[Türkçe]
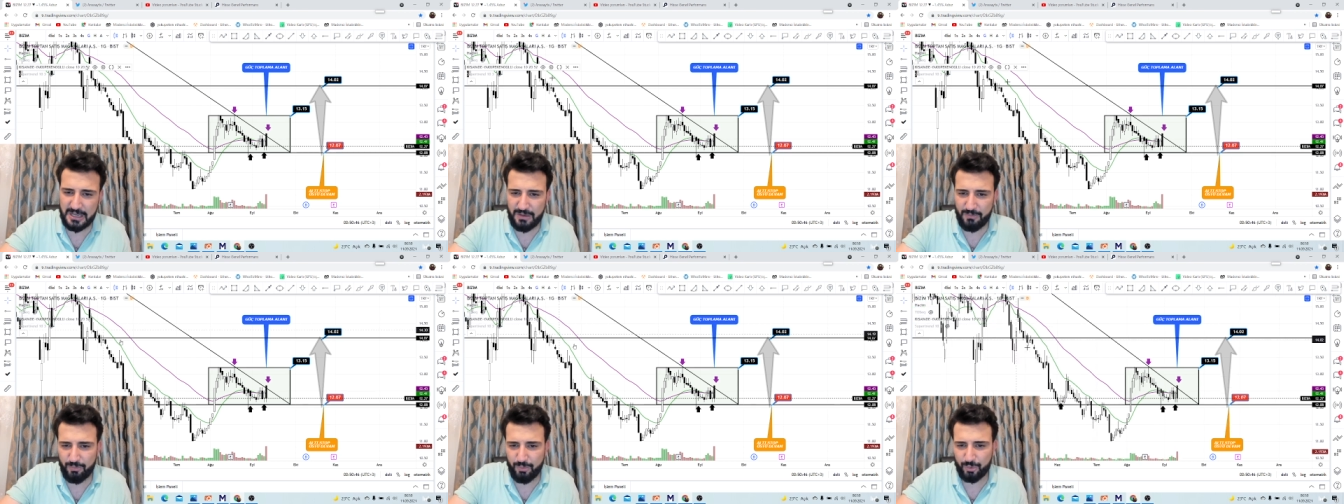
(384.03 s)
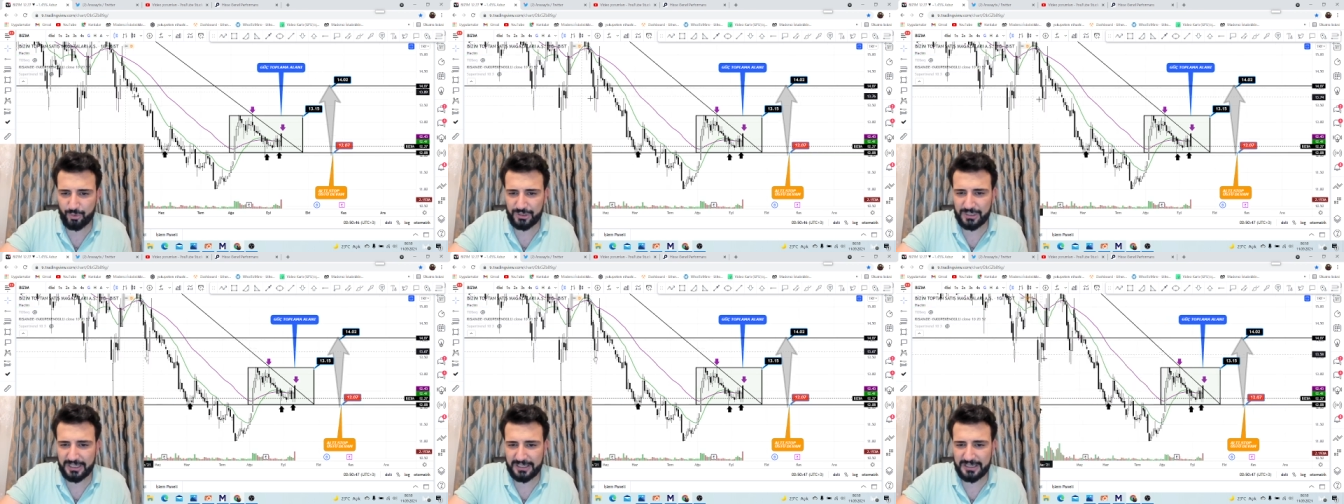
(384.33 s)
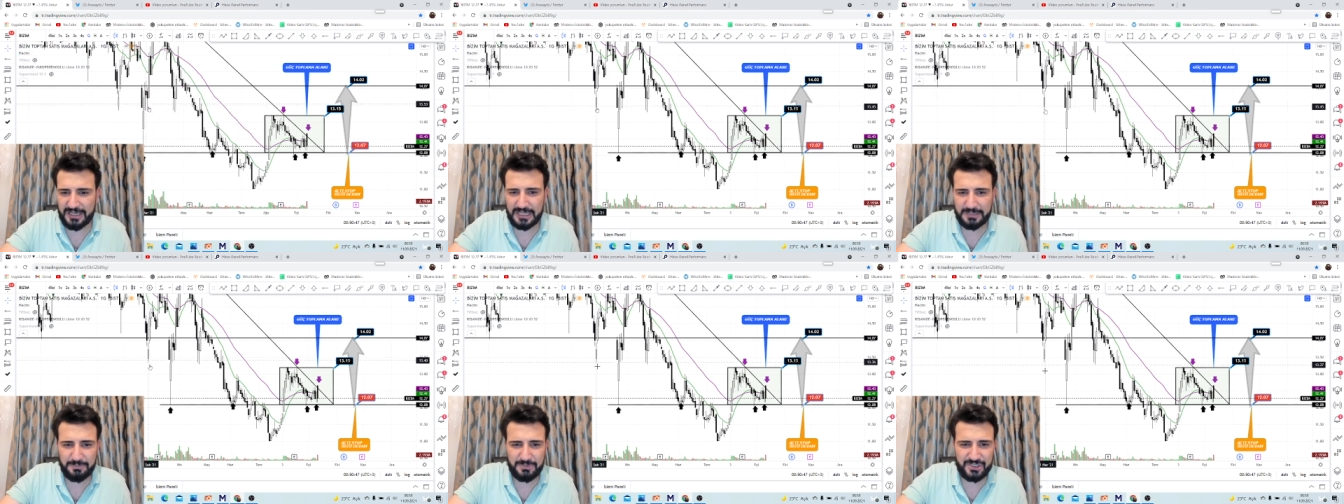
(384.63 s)
burada
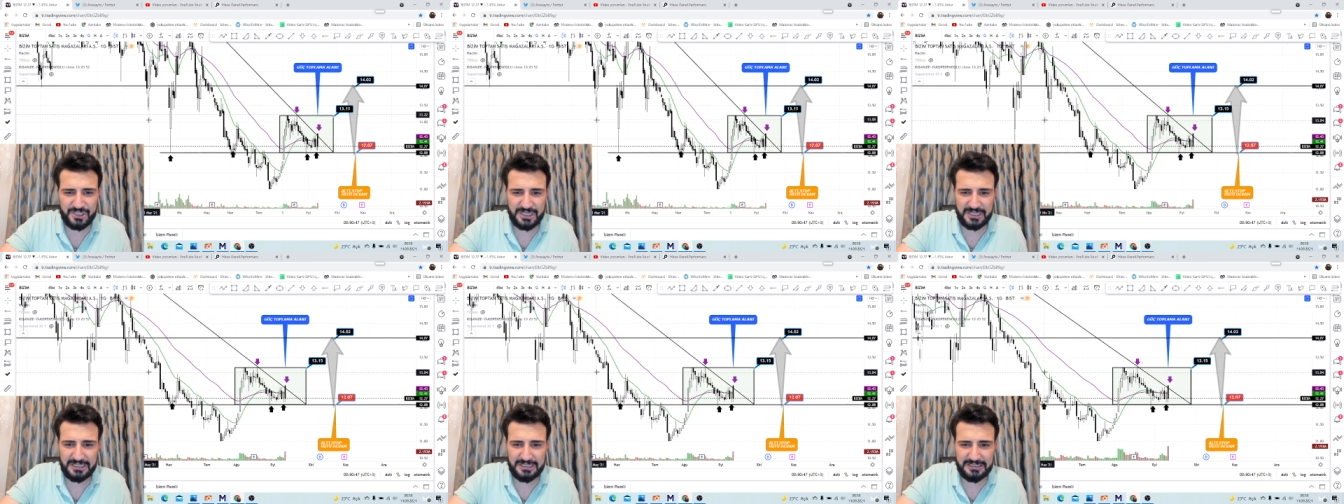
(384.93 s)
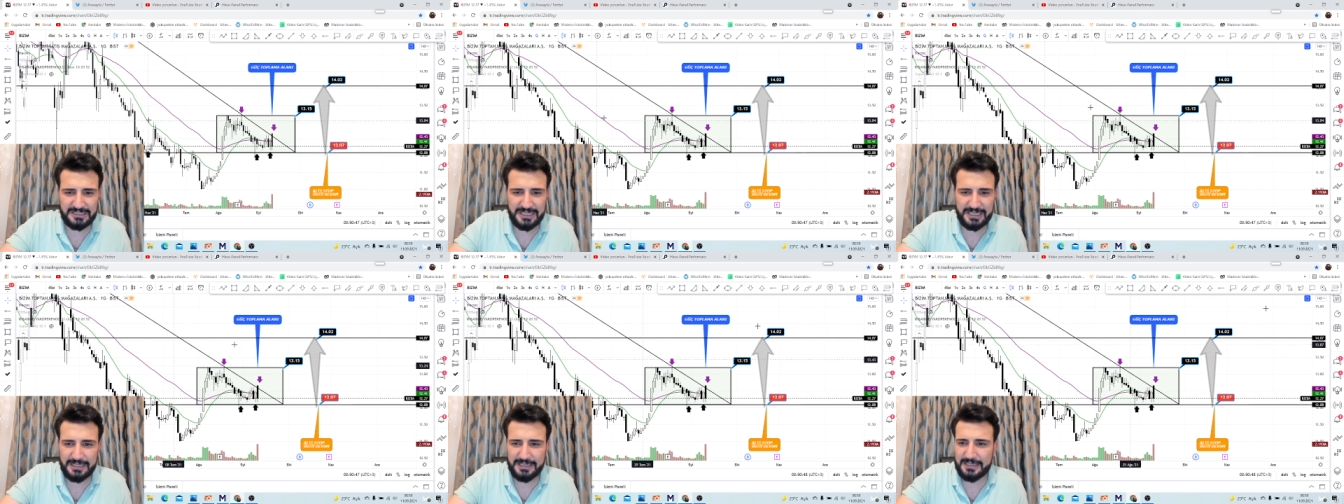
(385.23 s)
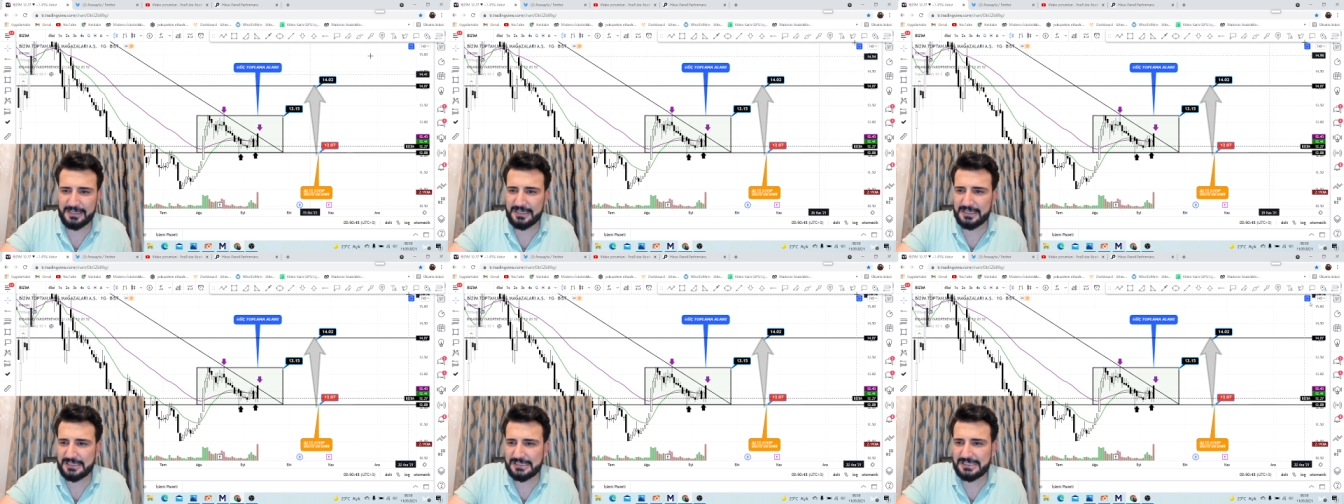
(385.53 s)
rahat bir şekilde
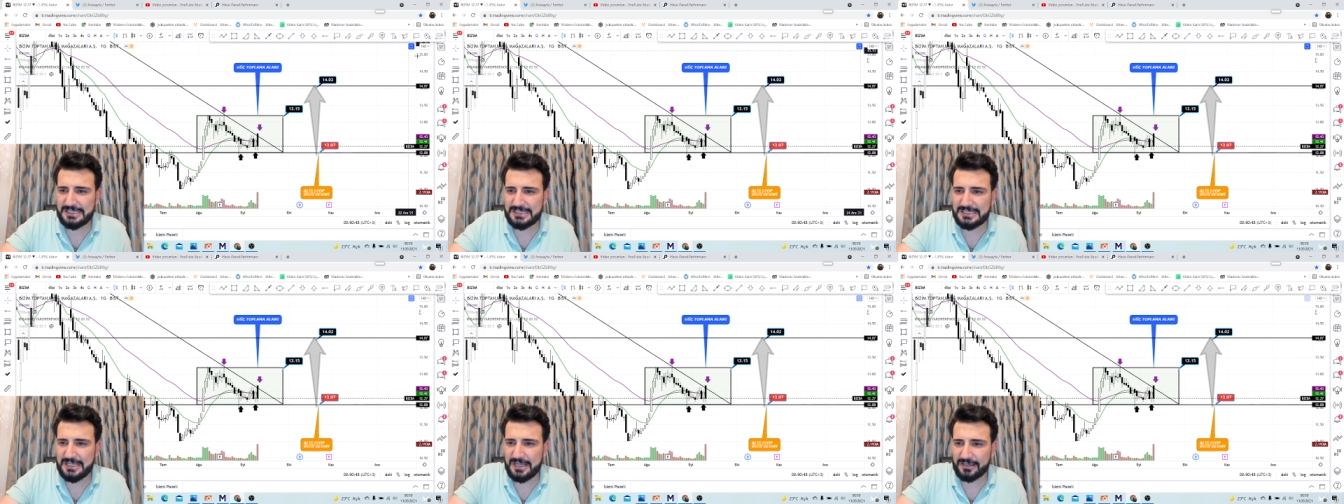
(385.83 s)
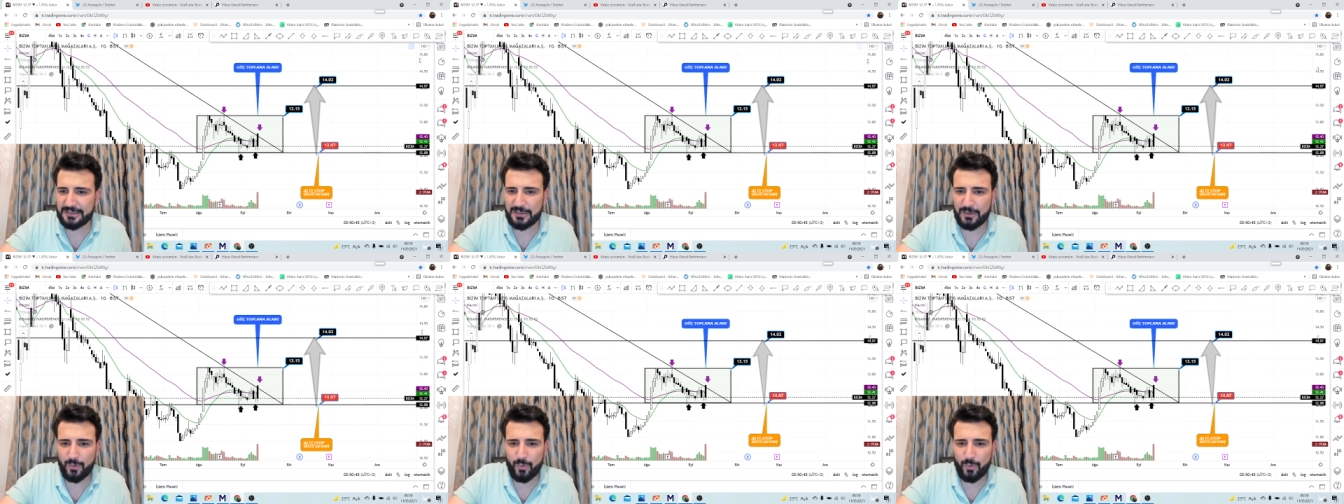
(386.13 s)
sizler de